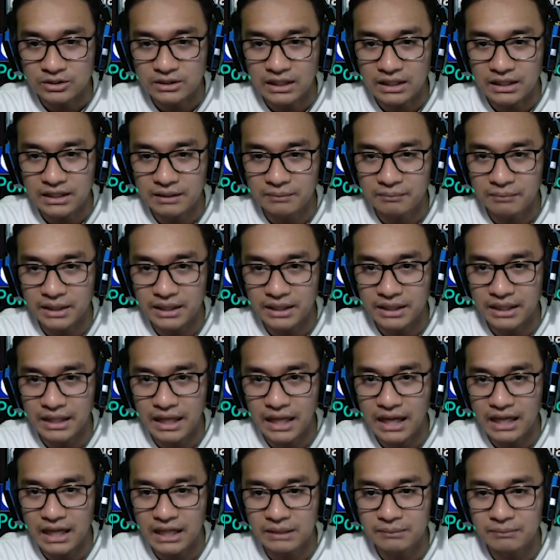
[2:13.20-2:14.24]
total damage
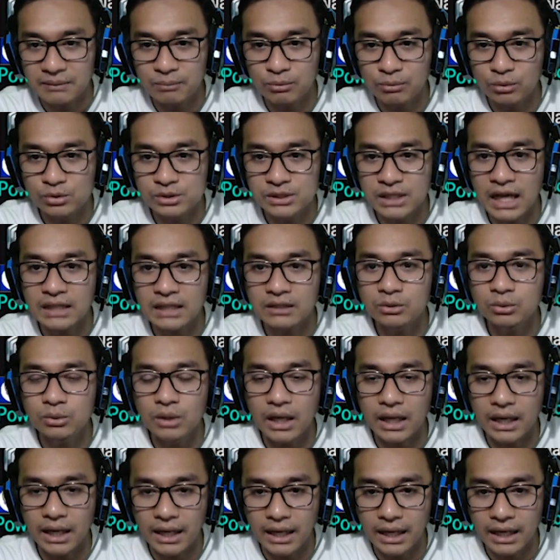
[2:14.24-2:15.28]
ya 51
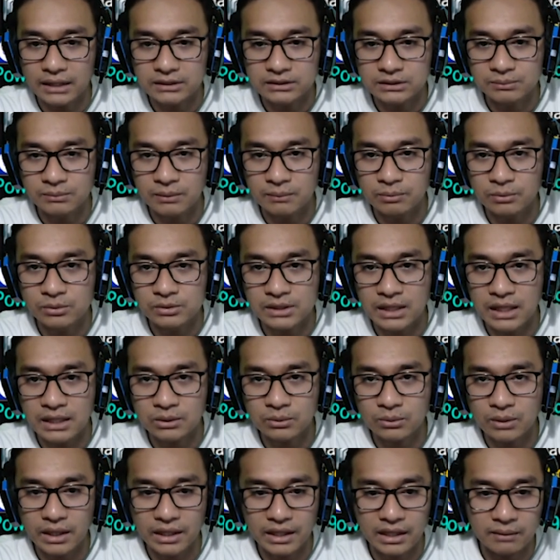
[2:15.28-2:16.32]
lah ya
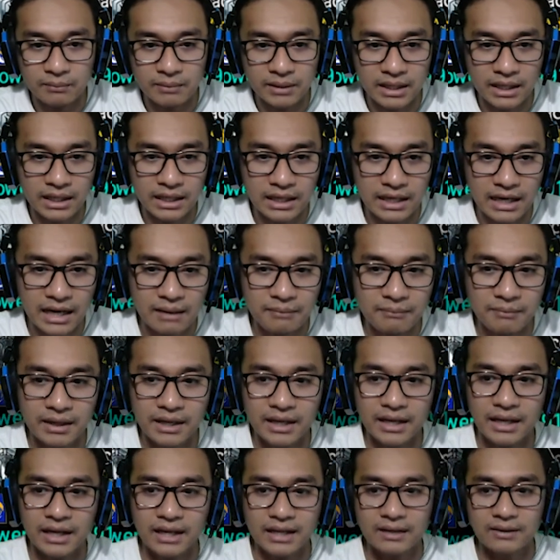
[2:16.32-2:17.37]
51 lah ya biar agak rame
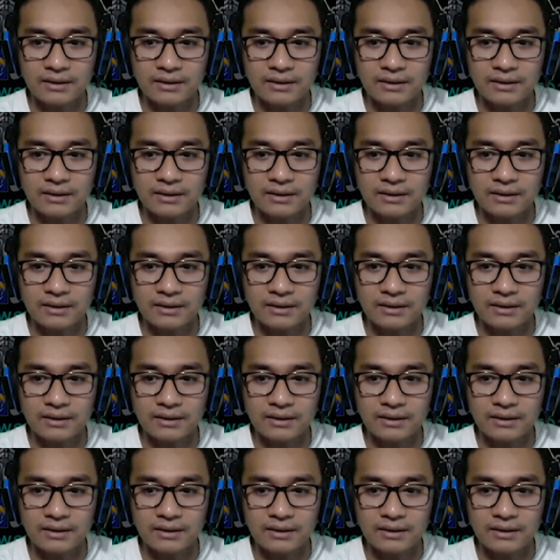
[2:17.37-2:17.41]
ya